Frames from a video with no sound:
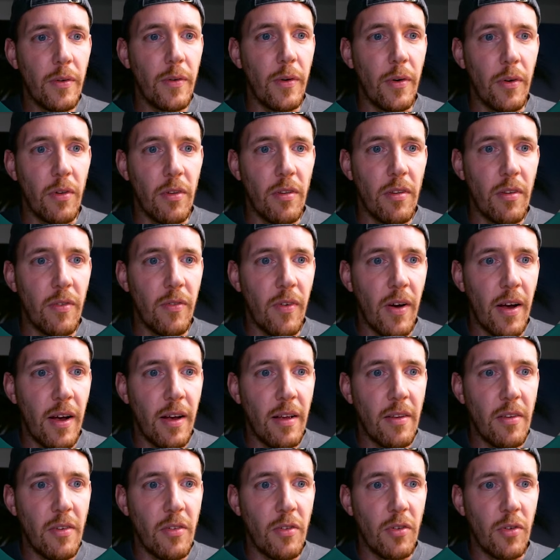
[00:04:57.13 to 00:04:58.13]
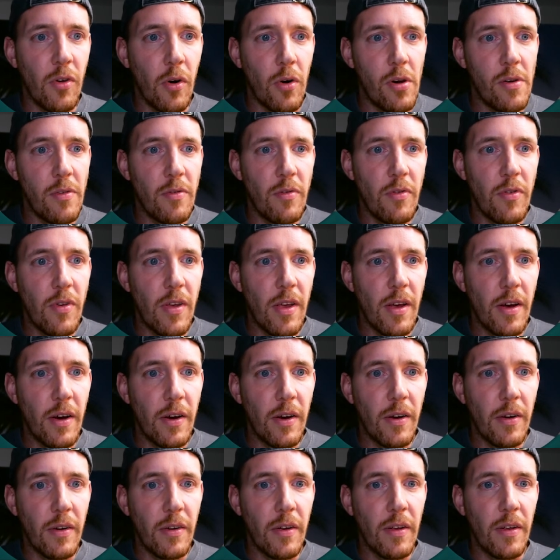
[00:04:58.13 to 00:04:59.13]
Und zwar sollen
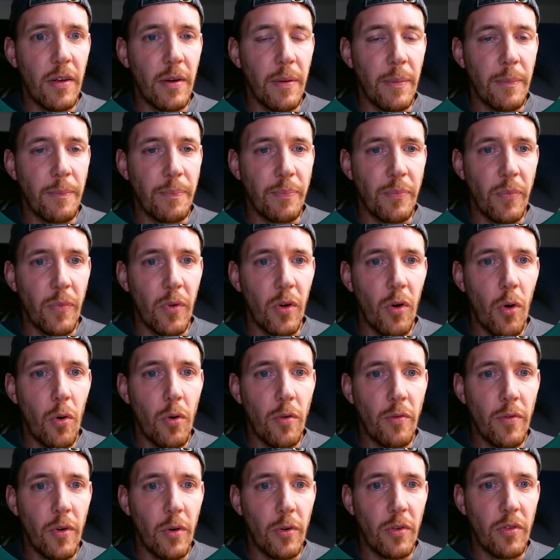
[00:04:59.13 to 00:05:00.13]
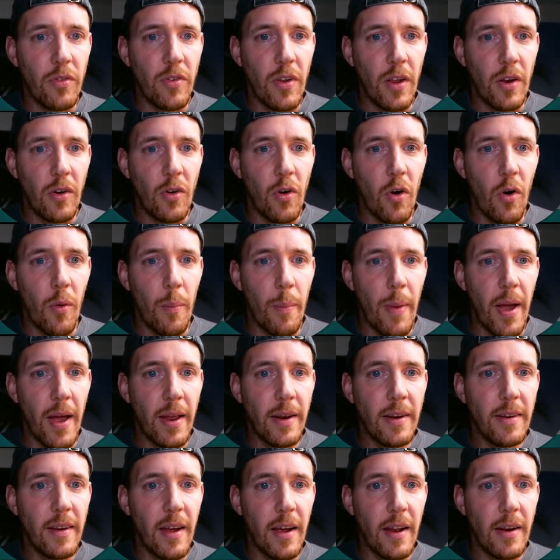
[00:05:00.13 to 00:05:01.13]
wir, ähm, gucken wir uns den
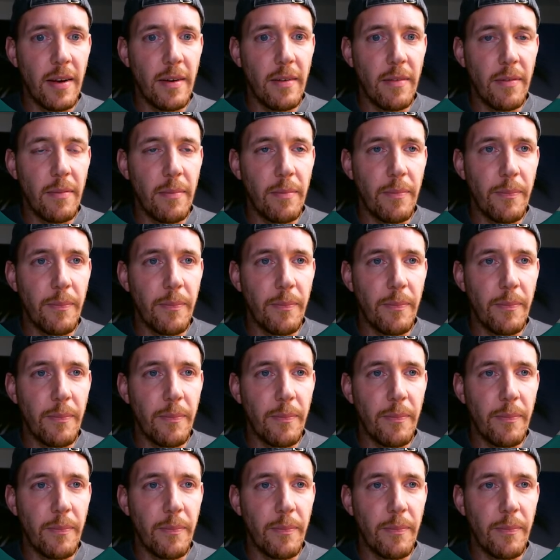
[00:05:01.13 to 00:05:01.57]
Command an.